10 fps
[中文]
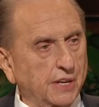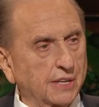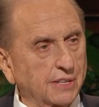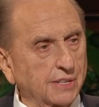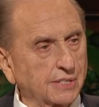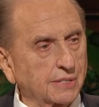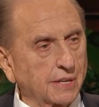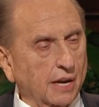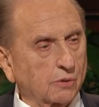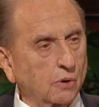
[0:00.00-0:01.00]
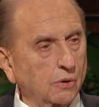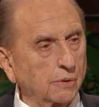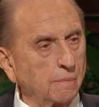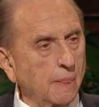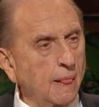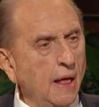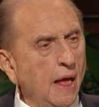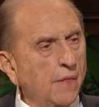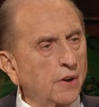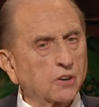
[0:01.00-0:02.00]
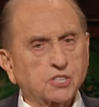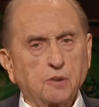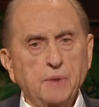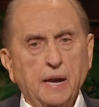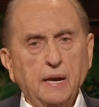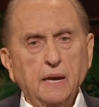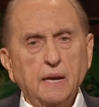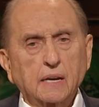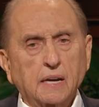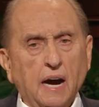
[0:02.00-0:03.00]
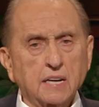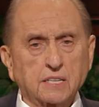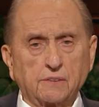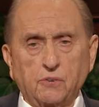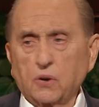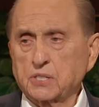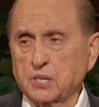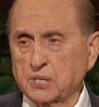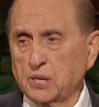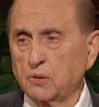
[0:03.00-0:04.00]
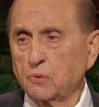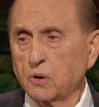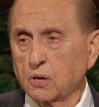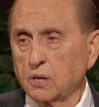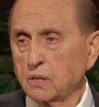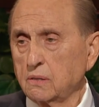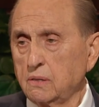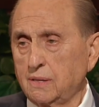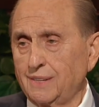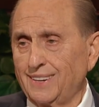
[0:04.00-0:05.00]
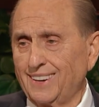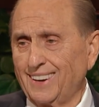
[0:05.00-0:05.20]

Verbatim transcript: 我们在哥林多前书读到，世上的声音甚多。